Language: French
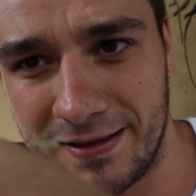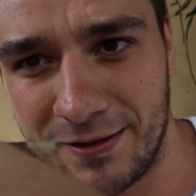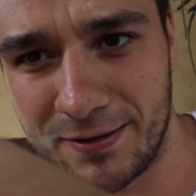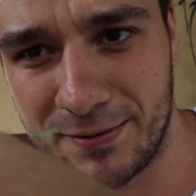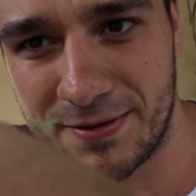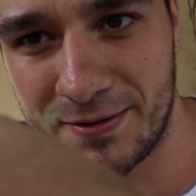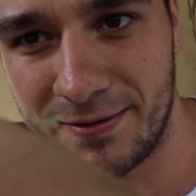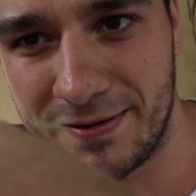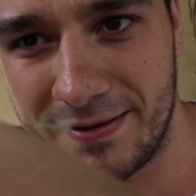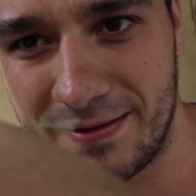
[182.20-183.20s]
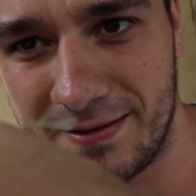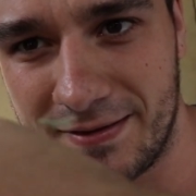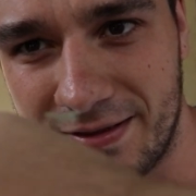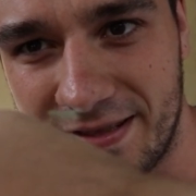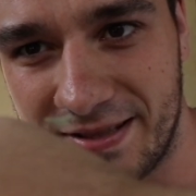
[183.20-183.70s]
Alors attention,
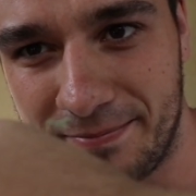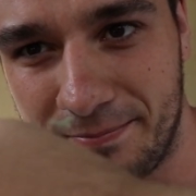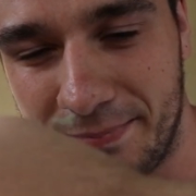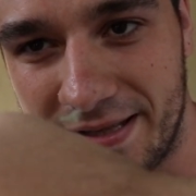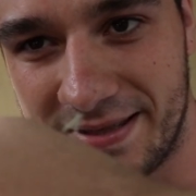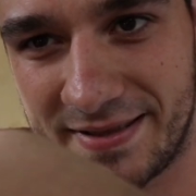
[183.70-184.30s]
je sais pas